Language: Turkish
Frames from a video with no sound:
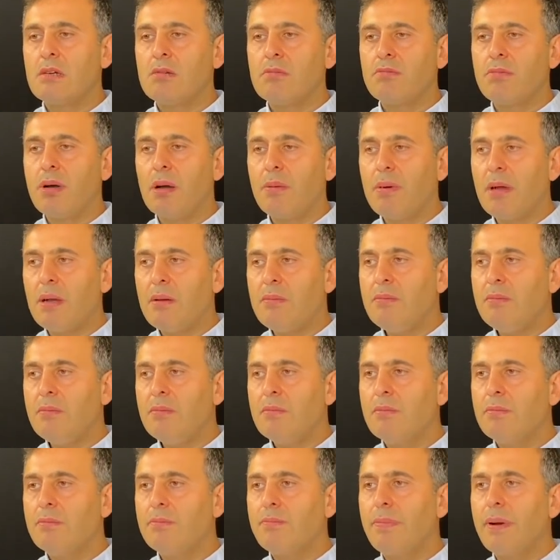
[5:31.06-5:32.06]
Babam
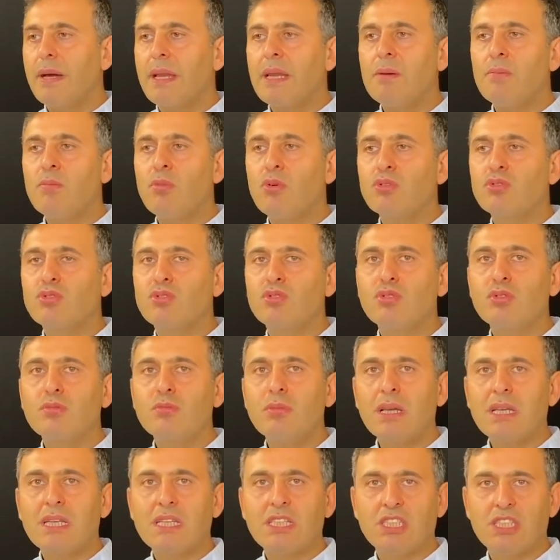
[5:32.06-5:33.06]
para
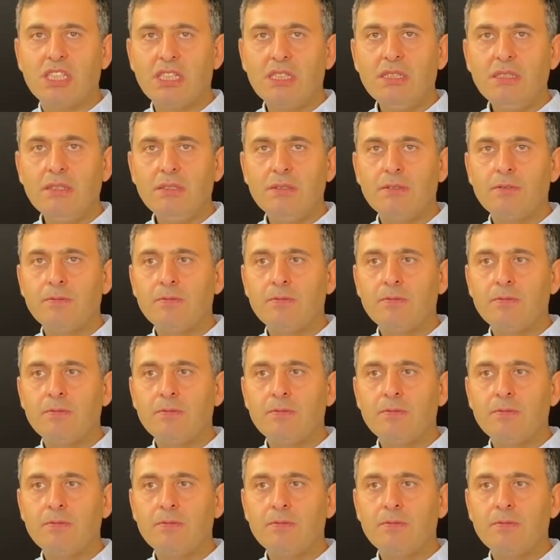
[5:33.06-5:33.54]
bozdurmak için